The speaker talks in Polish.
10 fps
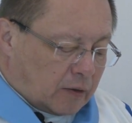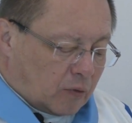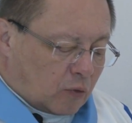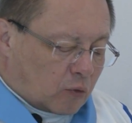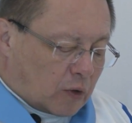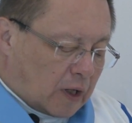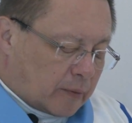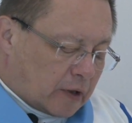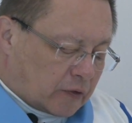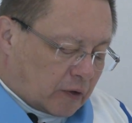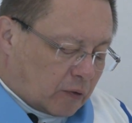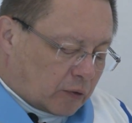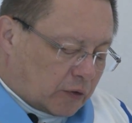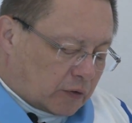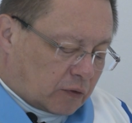uruchamia całą
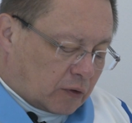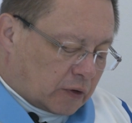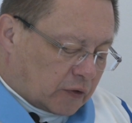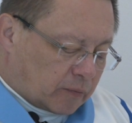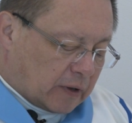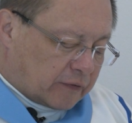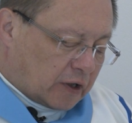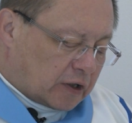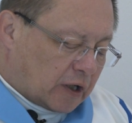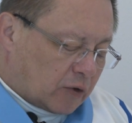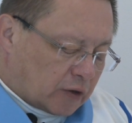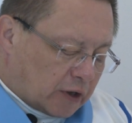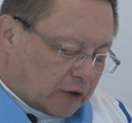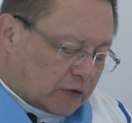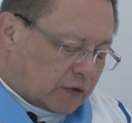historię zbawienia. Ona
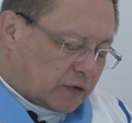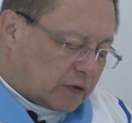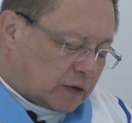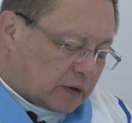jest